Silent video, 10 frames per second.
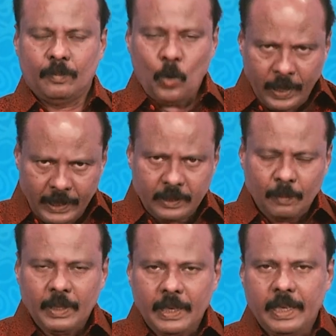மார்னிங்
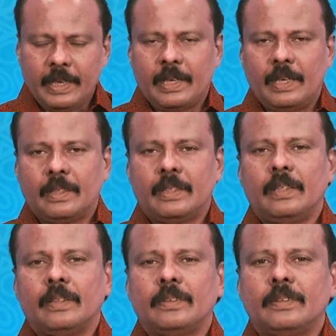தமிழா நேர்களுக்கு
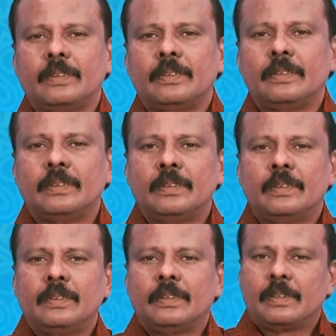
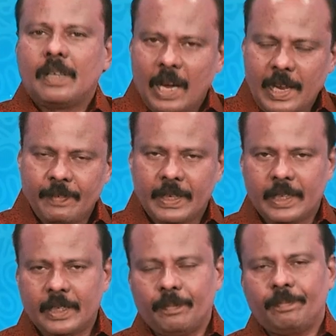காலை
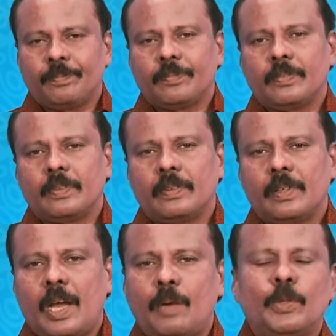வணக்கம்
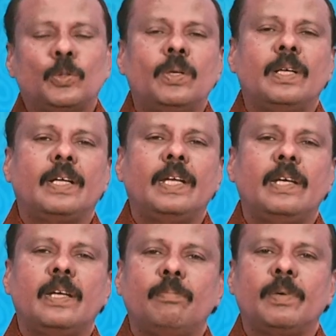அன்பு தோழர்களே
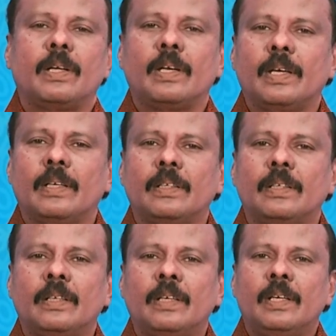நண்பர்களே
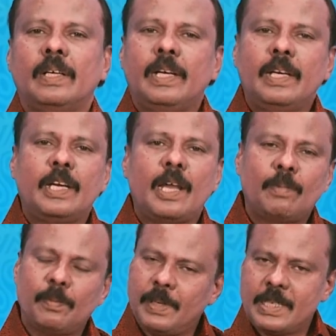இன்று
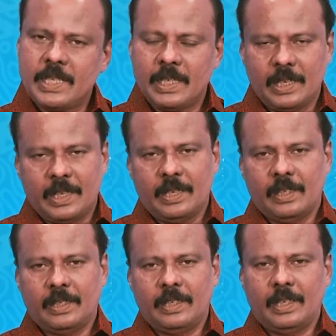நாம் பேச இருக்க
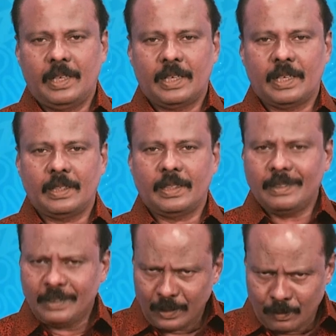இருக்கிறது
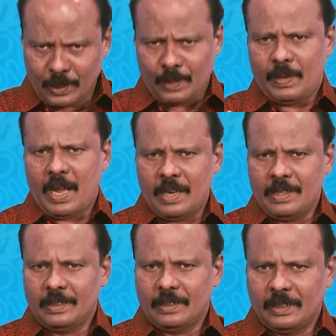திருமணம் நாள்
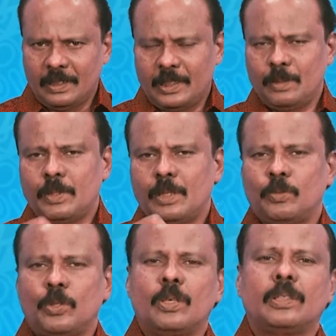திருமண
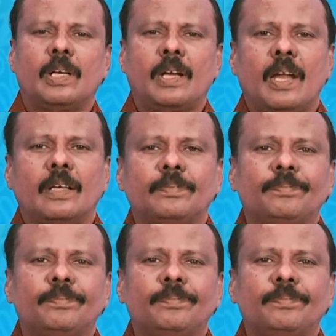முகூர்த்த நாள்